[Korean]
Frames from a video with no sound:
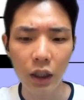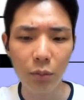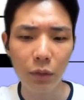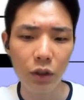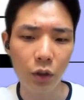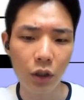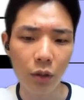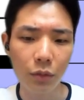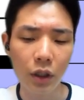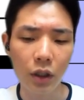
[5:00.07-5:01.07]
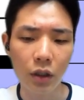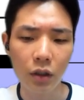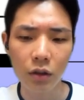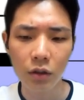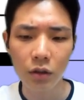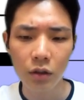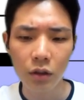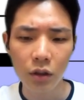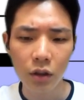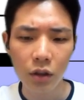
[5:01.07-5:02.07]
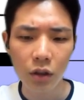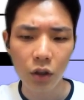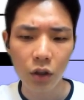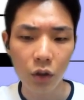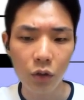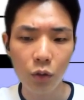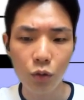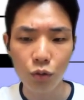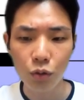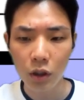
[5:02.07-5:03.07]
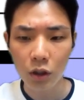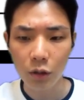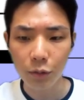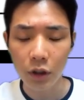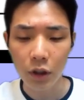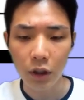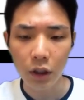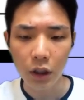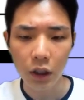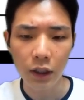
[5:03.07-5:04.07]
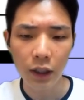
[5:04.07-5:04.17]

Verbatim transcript: 타입만 정의합니다. 여기서도 주의할 점은 이